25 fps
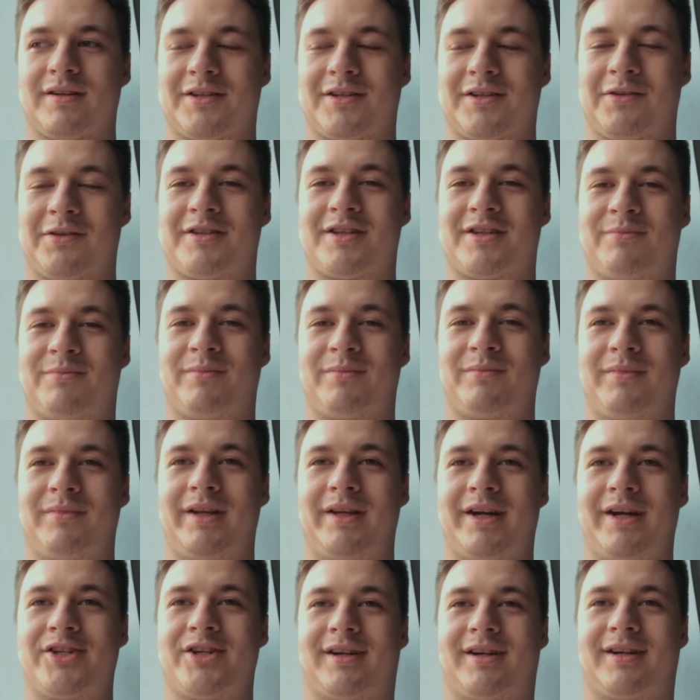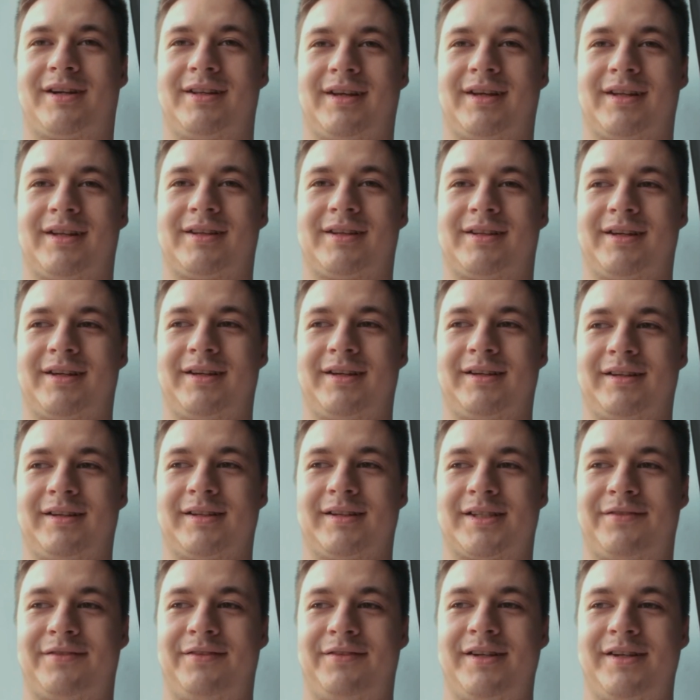Ну, становится легче, когда
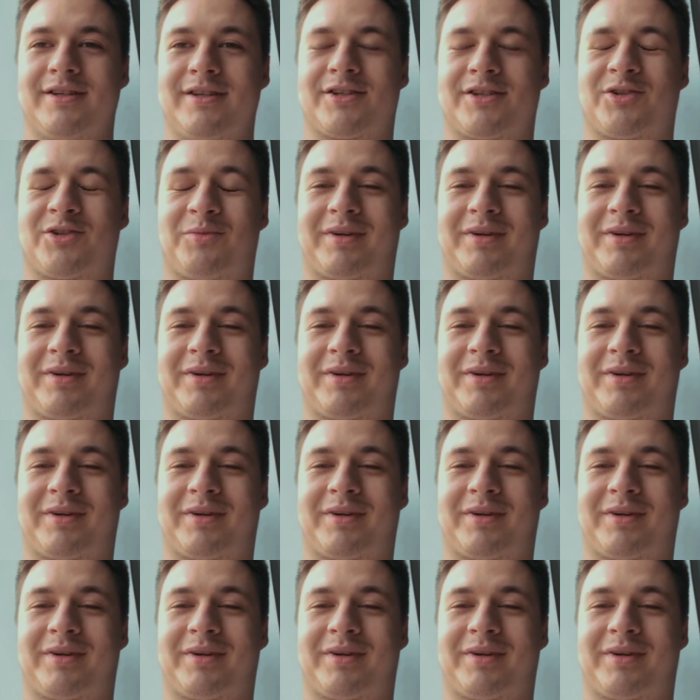ты свистнешь